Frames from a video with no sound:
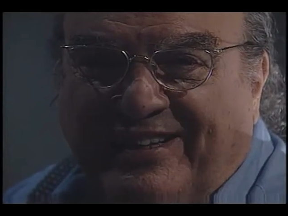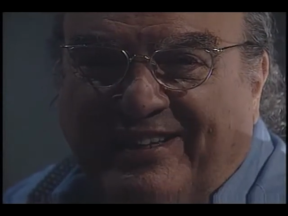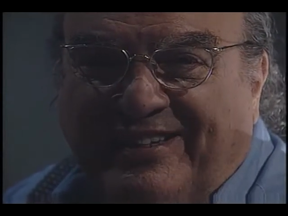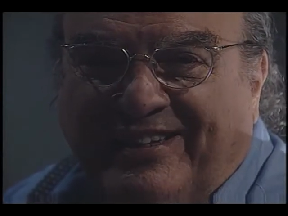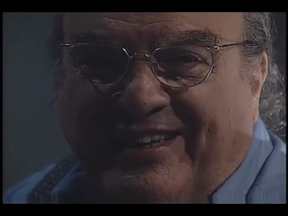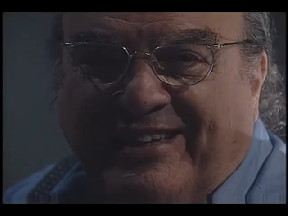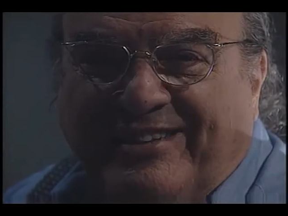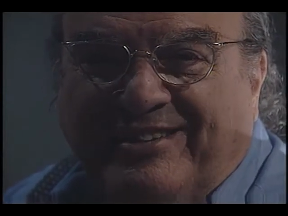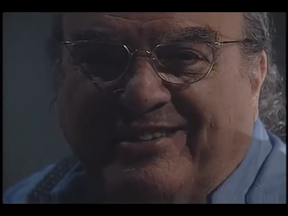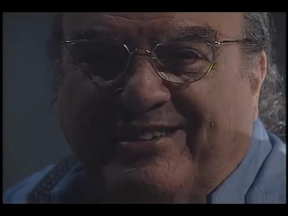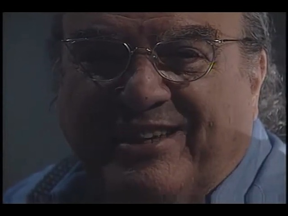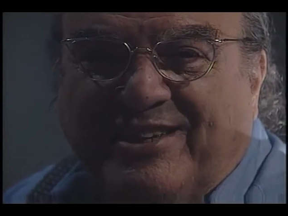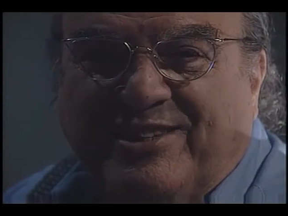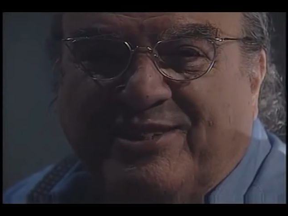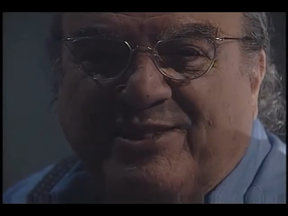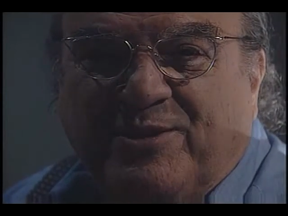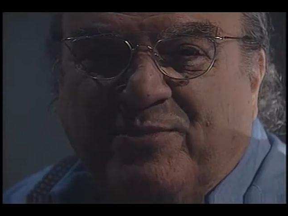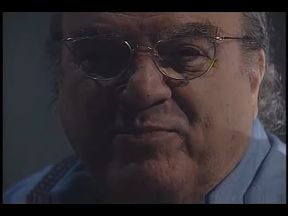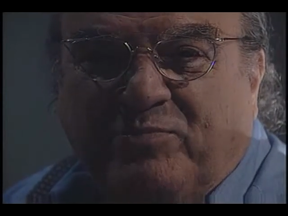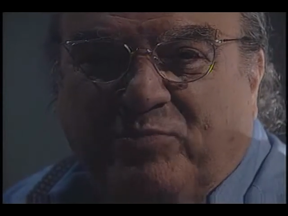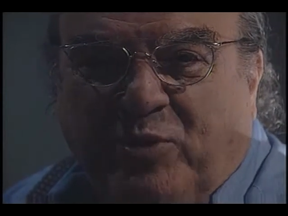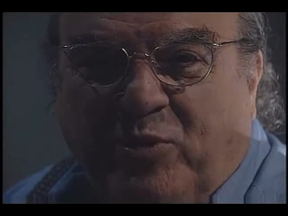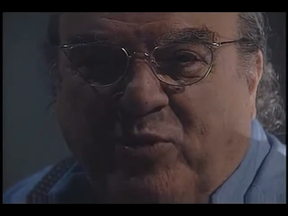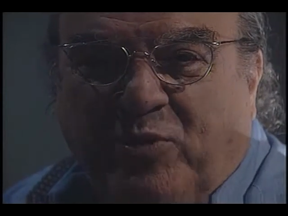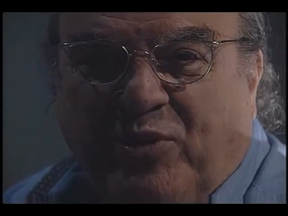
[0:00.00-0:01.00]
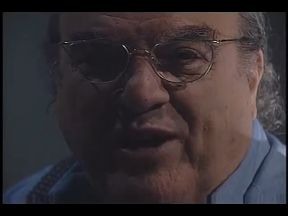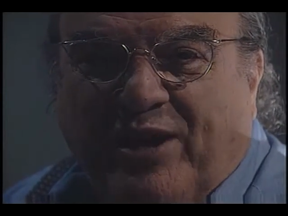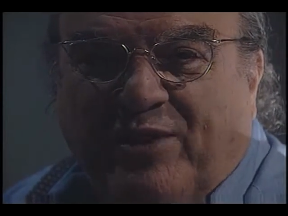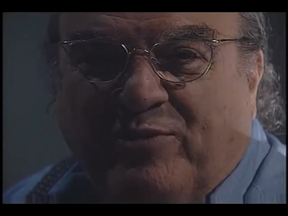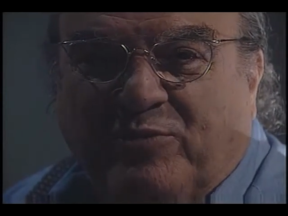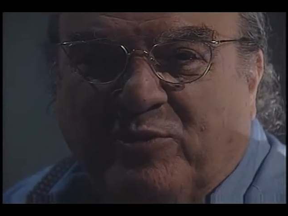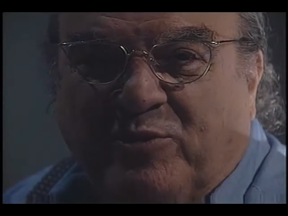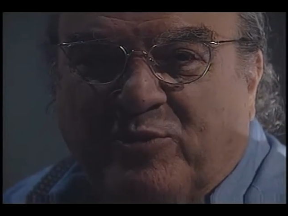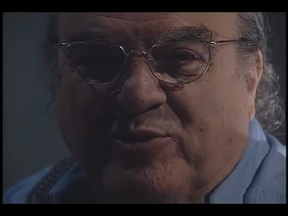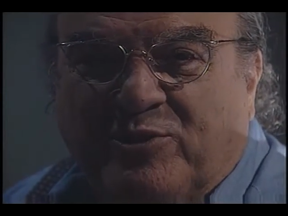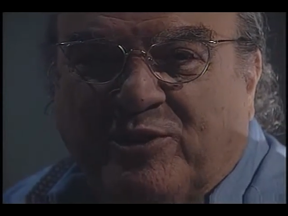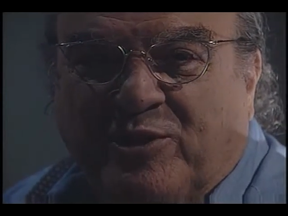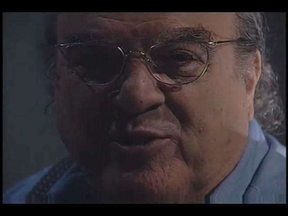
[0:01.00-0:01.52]
que antecipou a
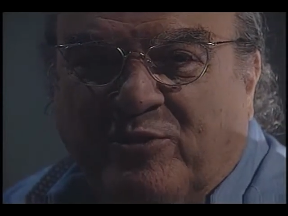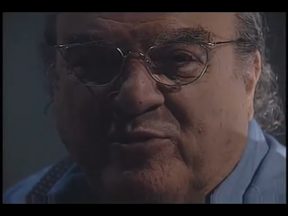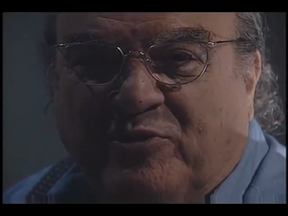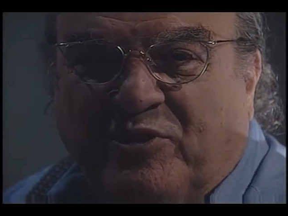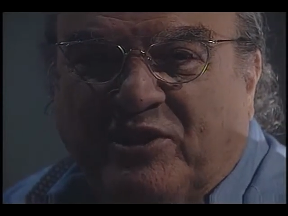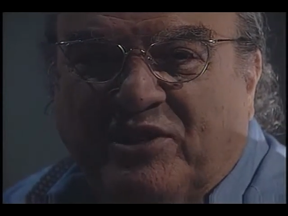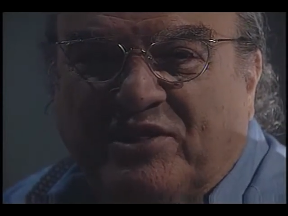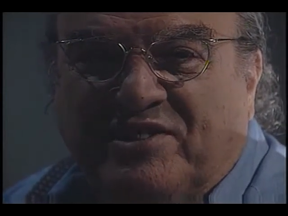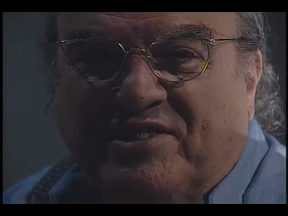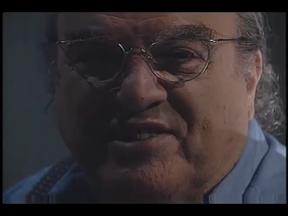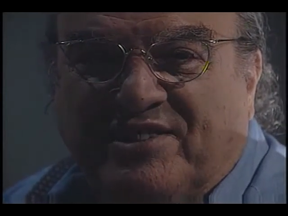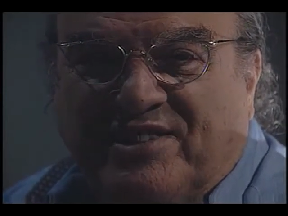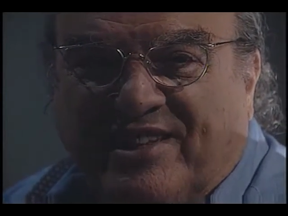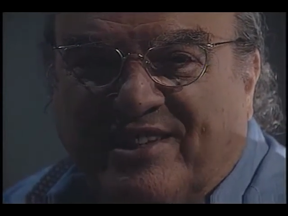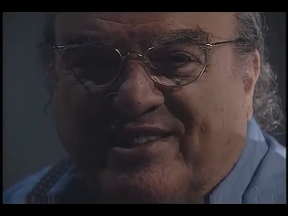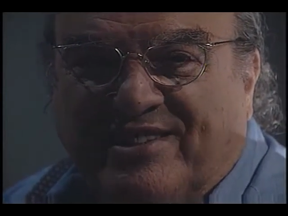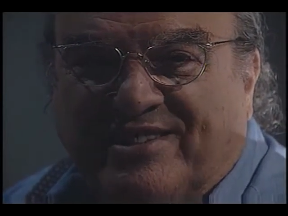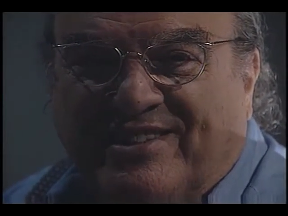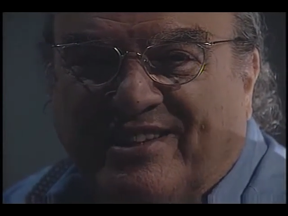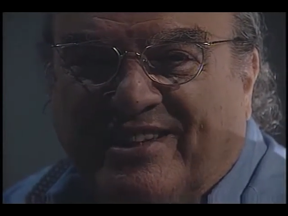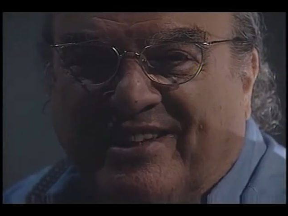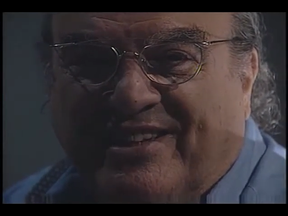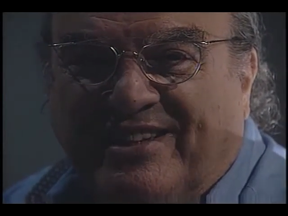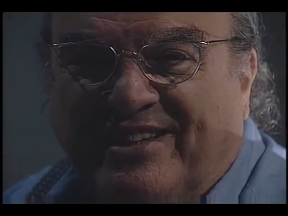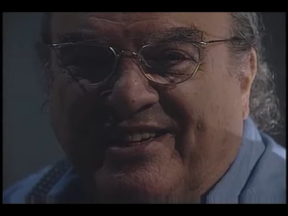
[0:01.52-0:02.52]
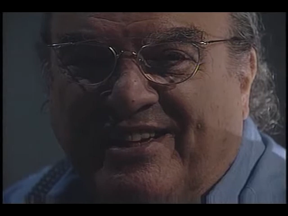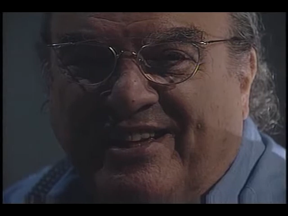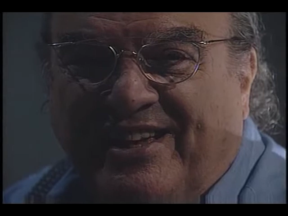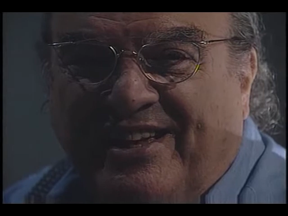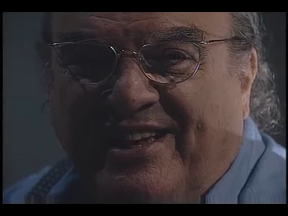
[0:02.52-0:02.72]
Revolução Francesa,